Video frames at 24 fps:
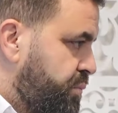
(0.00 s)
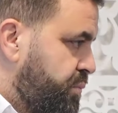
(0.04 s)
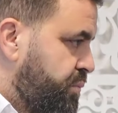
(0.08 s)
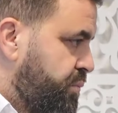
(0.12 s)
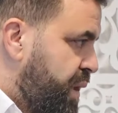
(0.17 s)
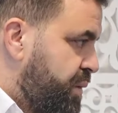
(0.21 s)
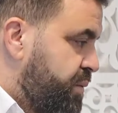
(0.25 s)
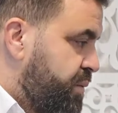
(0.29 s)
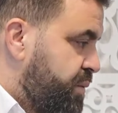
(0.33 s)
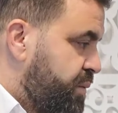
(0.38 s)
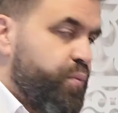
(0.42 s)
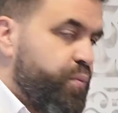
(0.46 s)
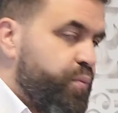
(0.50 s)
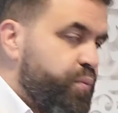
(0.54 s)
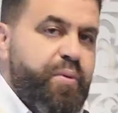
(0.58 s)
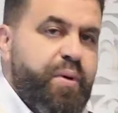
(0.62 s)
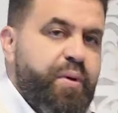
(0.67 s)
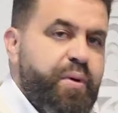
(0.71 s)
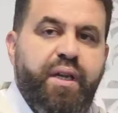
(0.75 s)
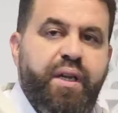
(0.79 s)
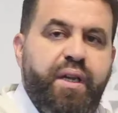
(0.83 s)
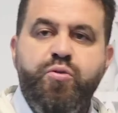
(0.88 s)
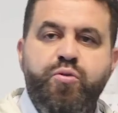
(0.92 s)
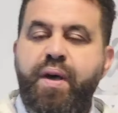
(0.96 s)
Ja, zum Beispiel
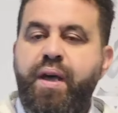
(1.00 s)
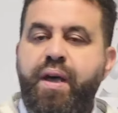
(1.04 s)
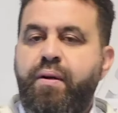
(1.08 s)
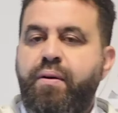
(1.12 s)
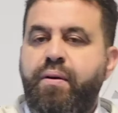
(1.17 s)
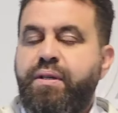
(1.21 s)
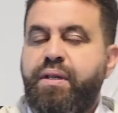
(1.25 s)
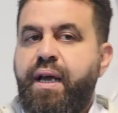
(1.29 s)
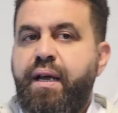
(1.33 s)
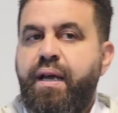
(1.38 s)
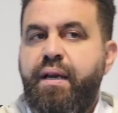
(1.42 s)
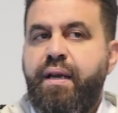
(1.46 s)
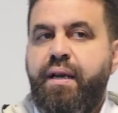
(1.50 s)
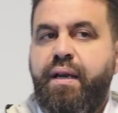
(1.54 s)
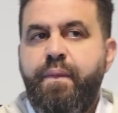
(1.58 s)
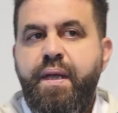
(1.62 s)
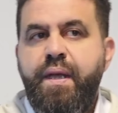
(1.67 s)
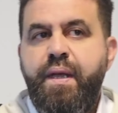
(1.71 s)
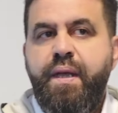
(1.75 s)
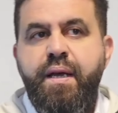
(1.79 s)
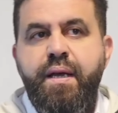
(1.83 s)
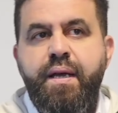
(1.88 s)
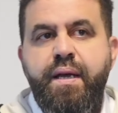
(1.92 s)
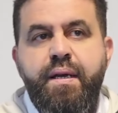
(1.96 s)
Allah subhanahu wa ta'ala
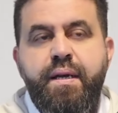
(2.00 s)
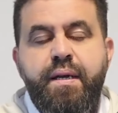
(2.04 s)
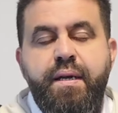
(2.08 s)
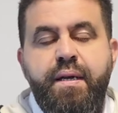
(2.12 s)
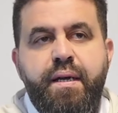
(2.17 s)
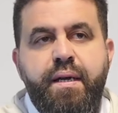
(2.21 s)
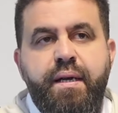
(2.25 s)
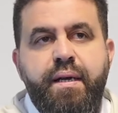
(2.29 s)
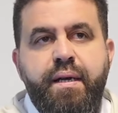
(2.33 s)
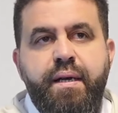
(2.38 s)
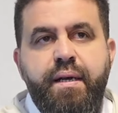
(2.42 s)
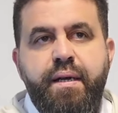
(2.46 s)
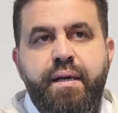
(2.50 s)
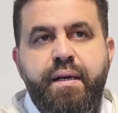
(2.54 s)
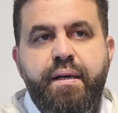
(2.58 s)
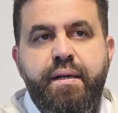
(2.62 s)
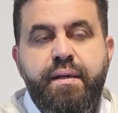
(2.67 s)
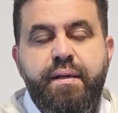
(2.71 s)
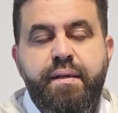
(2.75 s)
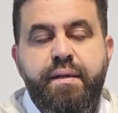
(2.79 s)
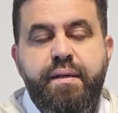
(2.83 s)
äh,